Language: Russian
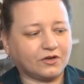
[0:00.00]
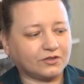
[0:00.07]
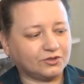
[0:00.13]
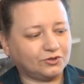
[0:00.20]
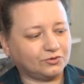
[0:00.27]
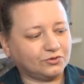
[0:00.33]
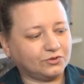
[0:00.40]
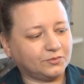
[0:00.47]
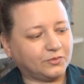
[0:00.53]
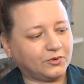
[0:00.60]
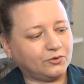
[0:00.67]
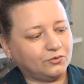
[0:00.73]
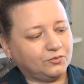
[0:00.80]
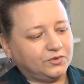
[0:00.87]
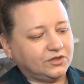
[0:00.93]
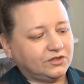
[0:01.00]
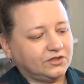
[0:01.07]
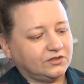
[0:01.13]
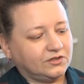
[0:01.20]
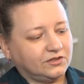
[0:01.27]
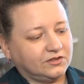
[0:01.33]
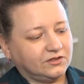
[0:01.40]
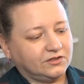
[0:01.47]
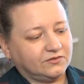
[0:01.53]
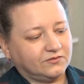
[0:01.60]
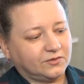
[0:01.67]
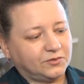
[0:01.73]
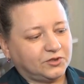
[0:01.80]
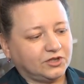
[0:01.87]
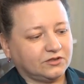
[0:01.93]
Как еще не полюбить и
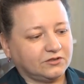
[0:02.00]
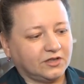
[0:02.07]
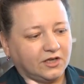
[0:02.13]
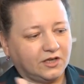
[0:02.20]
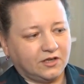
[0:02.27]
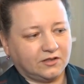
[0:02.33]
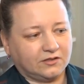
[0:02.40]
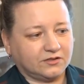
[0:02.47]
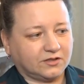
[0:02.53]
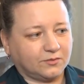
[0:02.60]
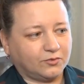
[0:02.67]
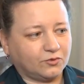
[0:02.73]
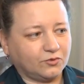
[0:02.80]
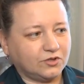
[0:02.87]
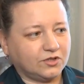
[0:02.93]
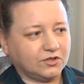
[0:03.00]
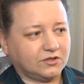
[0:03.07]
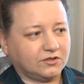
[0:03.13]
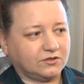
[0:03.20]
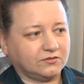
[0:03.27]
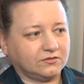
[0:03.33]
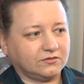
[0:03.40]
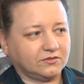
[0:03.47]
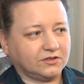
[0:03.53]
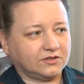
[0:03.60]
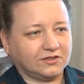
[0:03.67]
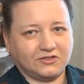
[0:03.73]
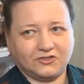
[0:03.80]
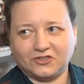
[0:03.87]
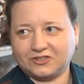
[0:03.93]
вообще забросить э,
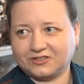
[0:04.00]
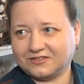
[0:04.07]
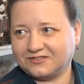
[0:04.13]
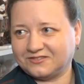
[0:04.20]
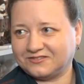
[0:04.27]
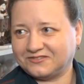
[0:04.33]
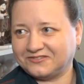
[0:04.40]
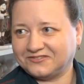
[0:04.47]
это дело?